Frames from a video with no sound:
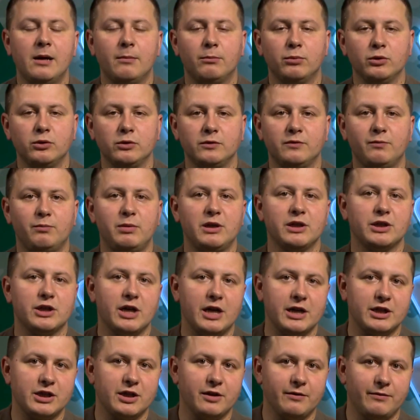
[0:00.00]
будут в
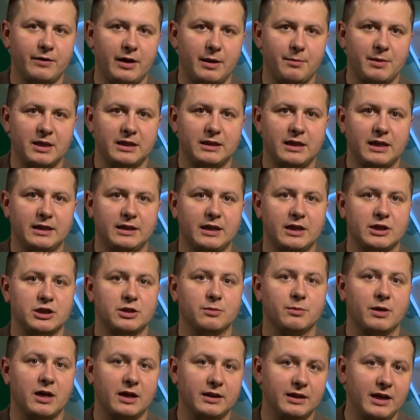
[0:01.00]
ближайшее время на
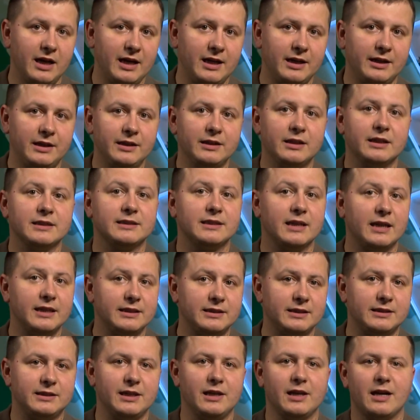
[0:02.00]
нашем канале и на
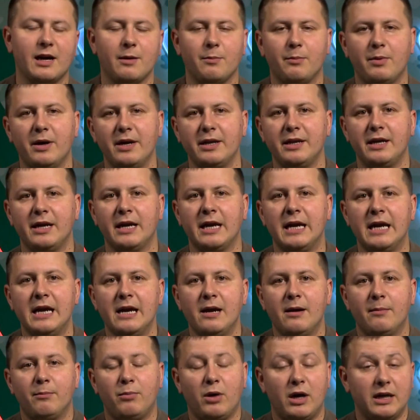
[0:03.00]
сайте телекомпании
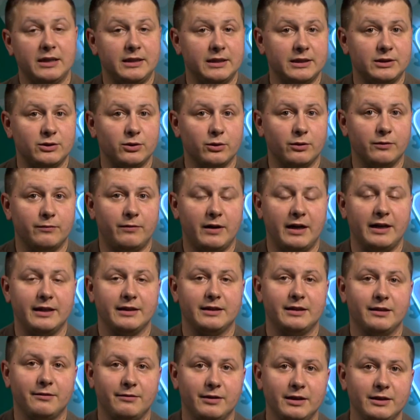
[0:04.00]
по адресу
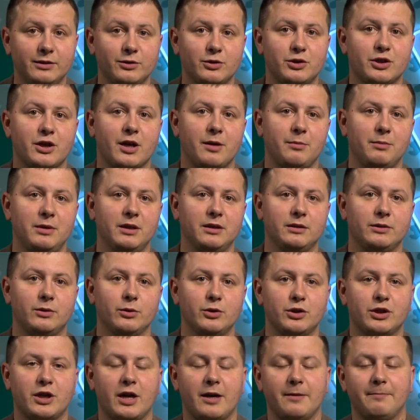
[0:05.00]

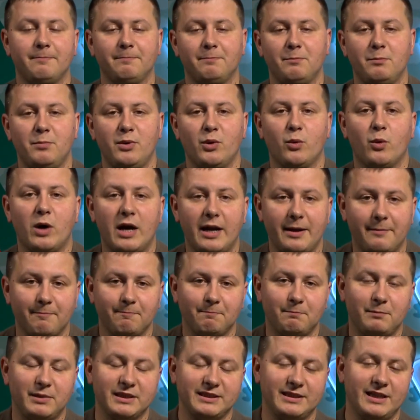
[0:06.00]
vntv.mil.by.
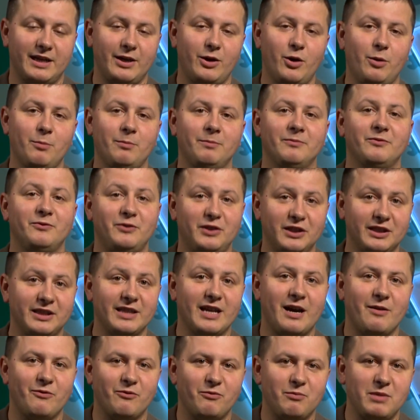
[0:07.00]
Познаем
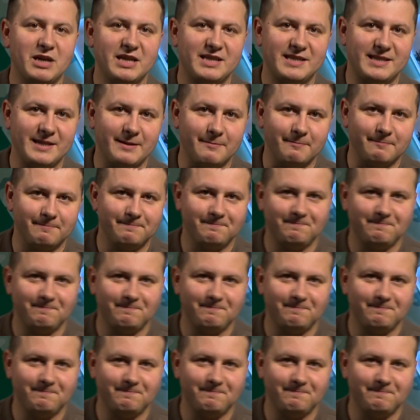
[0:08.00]
Вьетнам вместе!